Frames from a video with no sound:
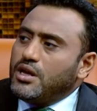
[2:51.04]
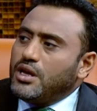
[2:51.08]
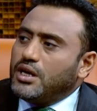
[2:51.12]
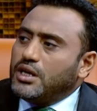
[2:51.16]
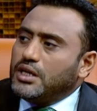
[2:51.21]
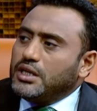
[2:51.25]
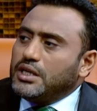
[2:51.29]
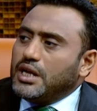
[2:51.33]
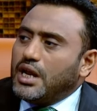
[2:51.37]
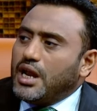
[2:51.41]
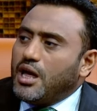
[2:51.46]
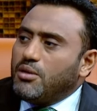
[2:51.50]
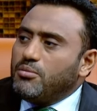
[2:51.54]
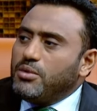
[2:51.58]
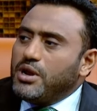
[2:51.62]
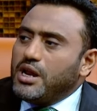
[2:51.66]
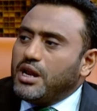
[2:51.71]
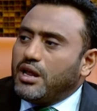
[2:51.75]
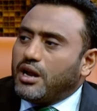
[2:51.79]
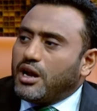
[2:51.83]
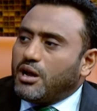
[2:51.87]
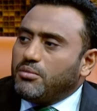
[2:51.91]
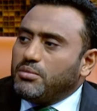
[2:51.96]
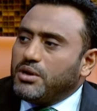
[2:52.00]
إن العملية
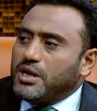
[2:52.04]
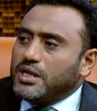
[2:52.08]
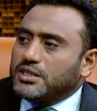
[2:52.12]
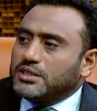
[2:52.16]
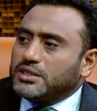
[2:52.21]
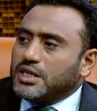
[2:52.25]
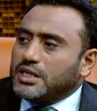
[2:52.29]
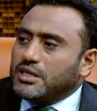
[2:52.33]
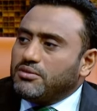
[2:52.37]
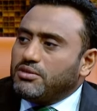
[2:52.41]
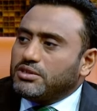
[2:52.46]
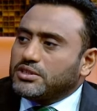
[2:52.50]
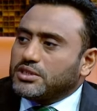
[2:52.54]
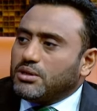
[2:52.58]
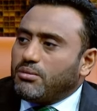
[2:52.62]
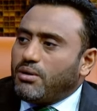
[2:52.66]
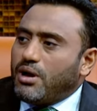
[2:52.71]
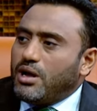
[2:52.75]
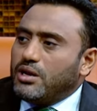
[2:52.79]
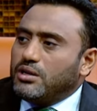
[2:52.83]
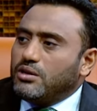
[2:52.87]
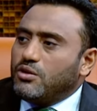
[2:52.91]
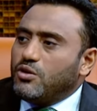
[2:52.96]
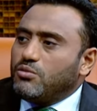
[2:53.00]
الإرهابية التي استهدفت صباح
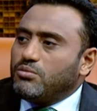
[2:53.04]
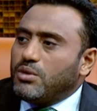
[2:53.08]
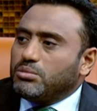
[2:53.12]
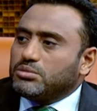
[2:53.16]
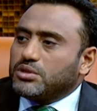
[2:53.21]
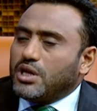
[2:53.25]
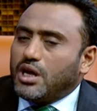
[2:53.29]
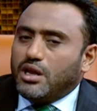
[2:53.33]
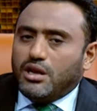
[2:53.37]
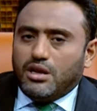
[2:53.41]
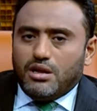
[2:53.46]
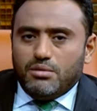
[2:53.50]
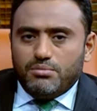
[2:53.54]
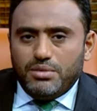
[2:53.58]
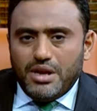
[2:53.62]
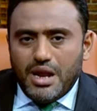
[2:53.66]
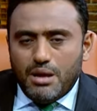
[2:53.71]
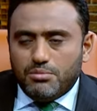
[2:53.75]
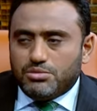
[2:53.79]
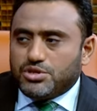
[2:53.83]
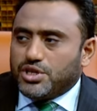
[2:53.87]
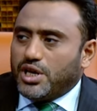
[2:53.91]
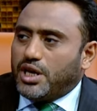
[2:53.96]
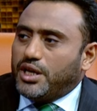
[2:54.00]
اليوم أبطال
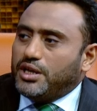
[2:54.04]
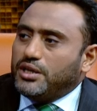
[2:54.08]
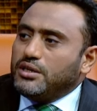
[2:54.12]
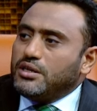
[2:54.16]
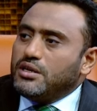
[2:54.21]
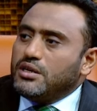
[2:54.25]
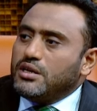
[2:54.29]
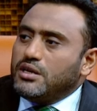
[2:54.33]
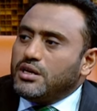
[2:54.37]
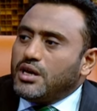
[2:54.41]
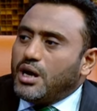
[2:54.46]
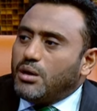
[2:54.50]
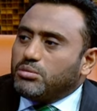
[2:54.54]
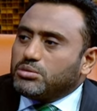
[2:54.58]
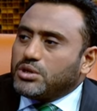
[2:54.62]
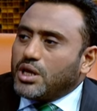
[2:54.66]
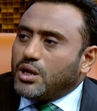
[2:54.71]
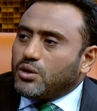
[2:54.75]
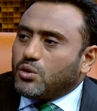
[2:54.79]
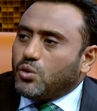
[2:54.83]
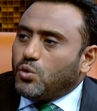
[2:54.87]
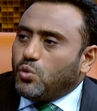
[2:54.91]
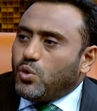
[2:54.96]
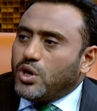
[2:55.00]
بالأمس يعني أبطال
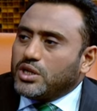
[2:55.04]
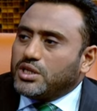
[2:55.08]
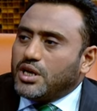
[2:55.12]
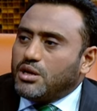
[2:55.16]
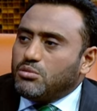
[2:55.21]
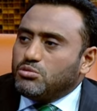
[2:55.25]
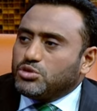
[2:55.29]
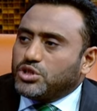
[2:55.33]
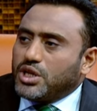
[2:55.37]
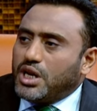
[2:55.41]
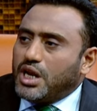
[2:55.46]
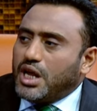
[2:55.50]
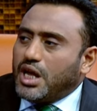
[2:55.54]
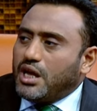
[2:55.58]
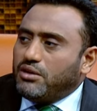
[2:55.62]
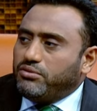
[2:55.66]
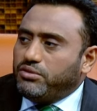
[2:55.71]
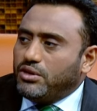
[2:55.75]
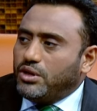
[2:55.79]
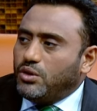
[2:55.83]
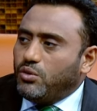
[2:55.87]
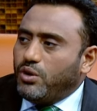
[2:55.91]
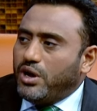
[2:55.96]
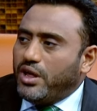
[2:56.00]
قواتنا المسلحة في
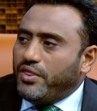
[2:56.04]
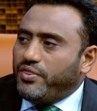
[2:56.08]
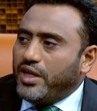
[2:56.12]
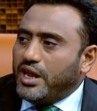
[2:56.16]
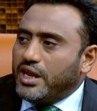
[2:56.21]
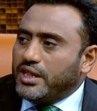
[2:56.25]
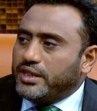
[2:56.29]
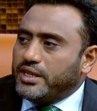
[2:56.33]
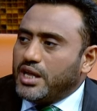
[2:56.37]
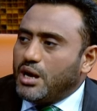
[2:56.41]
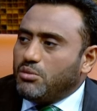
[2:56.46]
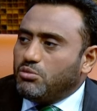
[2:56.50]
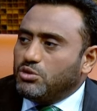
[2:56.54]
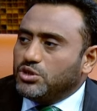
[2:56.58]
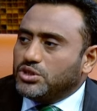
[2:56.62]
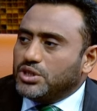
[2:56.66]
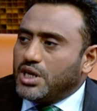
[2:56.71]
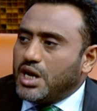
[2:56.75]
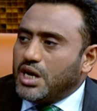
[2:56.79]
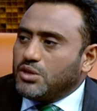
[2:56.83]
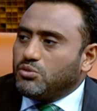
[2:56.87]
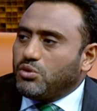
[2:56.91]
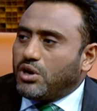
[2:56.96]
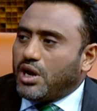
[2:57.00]
اللواء الثالث دعم
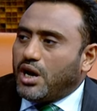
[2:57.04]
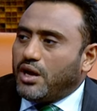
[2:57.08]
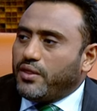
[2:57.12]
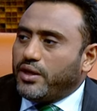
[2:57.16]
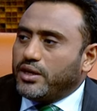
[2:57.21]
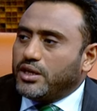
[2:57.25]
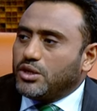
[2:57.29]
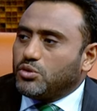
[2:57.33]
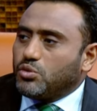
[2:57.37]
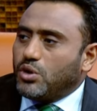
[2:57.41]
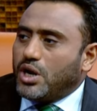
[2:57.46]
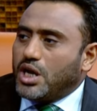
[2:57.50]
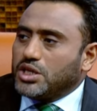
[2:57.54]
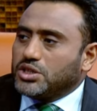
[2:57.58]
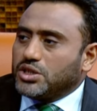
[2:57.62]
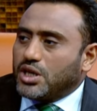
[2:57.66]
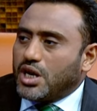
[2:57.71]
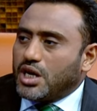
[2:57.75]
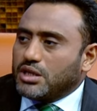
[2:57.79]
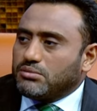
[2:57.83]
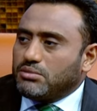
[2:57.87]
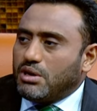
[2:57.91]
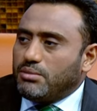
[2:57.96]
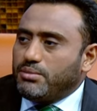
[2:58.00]
وإسناد وراح ضحيتها
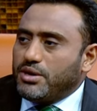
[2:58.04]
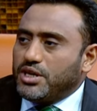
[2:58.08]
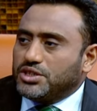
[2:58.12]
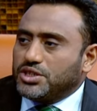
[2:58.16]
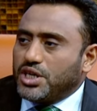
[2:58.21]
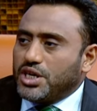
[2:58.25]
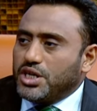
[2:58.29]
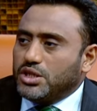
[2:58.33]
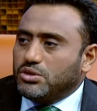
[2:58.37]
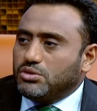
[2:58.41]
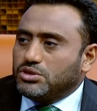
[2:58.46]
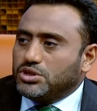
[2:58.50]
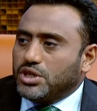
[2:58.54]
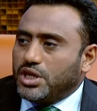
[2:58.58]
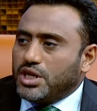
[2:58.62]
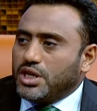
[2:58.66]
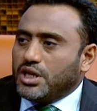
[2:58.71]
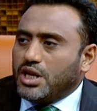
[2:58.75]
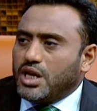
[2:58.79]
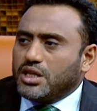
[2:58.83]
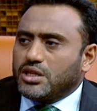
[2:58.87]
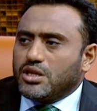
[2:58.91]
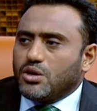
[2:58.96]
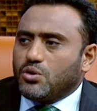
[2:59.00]
العشرات ما بين شهيد وجريح
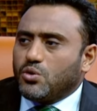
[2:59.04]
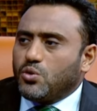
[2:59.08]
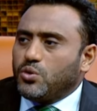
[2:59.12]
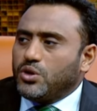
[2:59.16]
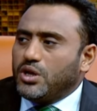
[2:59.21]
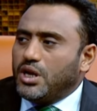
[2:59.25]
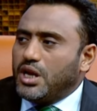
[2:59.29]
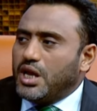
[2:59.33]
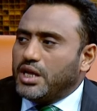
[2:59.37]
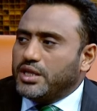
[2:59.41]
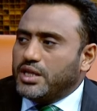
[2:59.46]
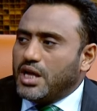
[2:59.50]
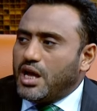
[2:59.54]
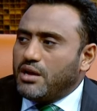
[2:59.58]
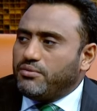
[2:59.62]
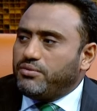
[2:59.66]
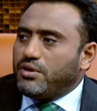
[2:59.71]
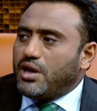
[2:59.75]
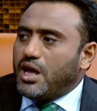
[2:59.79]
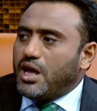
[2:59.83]
لن تكون إلا دافع